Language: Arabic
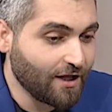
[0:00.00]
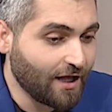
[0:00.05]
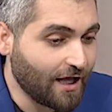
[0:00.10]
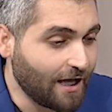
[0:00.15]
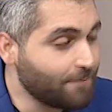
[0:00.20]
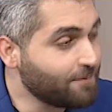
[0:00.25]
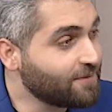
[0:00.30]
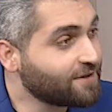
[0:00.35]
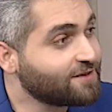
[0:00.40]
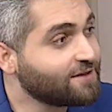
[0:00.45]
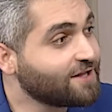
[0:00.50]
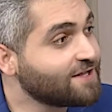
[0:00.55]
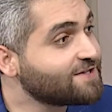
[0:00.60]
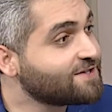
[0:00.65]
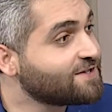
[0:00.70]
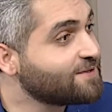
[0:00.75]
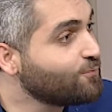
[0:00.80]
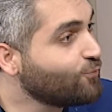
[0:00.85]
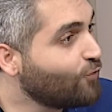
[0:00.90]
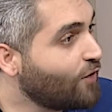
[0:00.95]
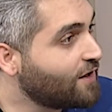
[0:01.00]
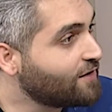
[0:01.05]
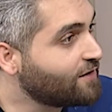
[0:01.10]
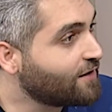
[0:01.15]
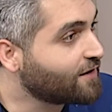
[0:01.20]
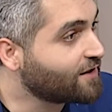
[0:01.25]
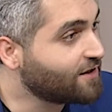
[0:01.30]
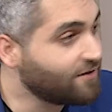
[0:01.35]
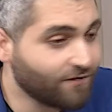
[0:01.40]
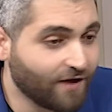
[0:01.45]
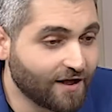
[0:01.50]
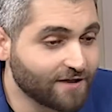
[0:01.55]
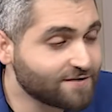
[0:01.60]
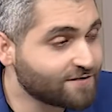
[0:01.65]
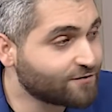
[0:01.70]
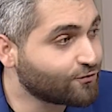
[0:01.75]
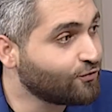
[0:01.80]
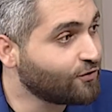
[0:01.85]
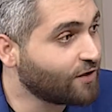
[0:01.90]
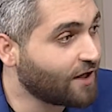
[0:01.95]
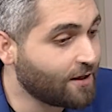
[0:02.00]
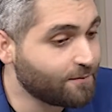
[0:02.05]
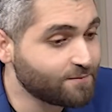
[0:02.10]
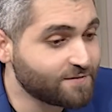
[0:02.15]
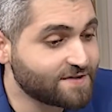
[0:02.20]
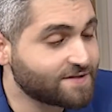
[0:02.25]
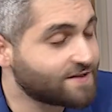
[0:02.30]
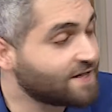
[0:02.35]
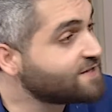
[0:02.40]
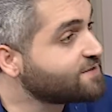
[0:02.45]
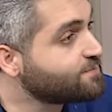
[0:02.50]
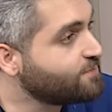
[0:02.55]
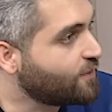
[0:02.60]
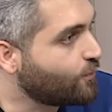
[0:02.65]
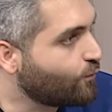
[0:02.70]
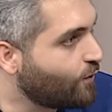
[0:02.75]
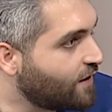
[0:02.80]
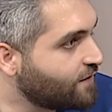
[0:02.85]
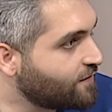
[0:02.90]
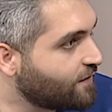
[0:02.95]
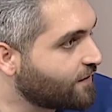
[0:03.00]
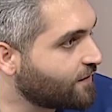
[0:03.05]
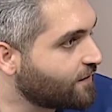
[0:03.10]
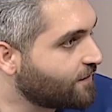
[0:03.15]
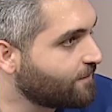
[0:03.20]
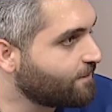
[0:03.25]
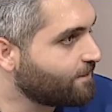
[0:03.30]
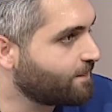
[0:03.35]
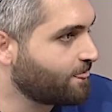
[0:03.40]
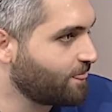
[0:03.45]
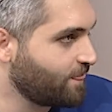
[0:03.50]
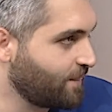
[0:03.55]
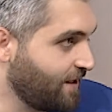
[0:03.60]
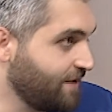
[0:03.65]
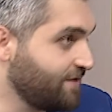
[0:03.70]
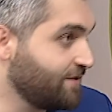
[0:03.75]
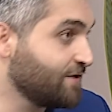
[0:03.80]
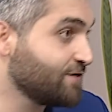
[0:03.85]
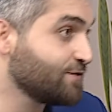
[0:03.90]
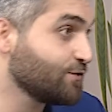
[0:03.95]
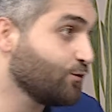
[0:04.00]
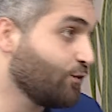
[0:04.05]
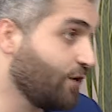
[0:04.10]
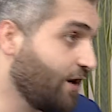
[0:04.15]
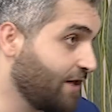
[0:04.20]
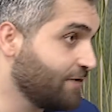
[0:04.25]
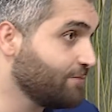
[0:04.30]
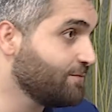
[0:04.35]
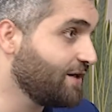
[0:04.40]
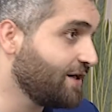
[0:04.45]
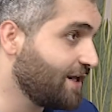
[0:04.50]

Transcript: عم تنظم وقتك كيف حتكون عم تستثمر وقتك هيدي واحد من